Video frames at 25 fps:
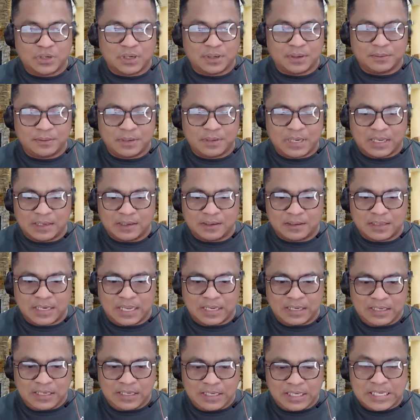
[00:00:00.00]
ha na
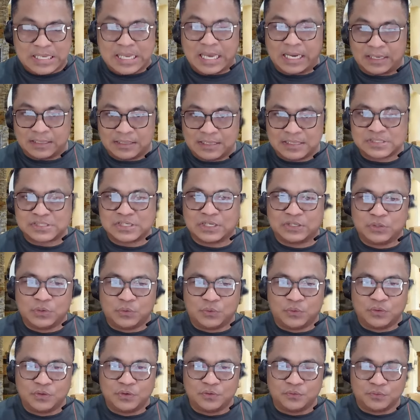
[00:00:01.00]
naiiyak na siya doon.